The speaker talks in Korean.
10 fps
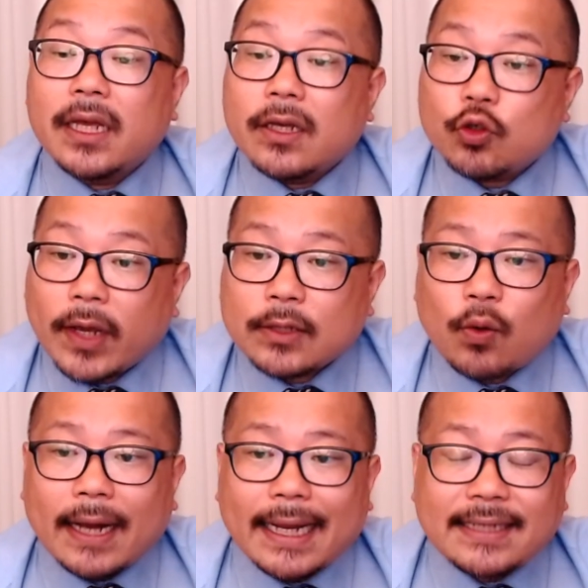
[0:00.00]

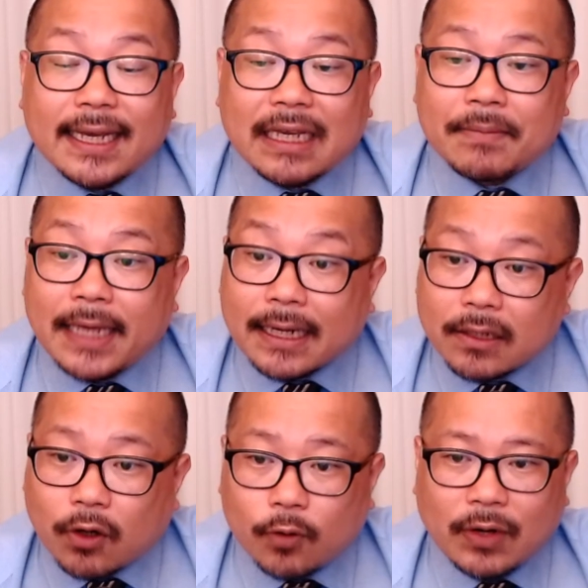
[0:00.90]
최소한의 책임 이행을
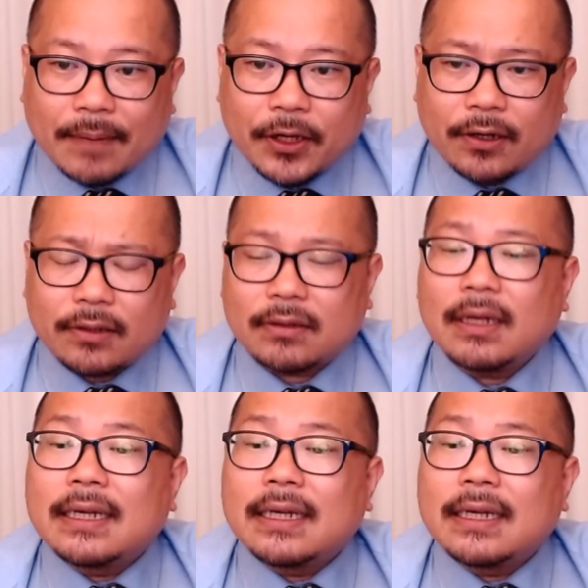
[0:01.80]
거부하면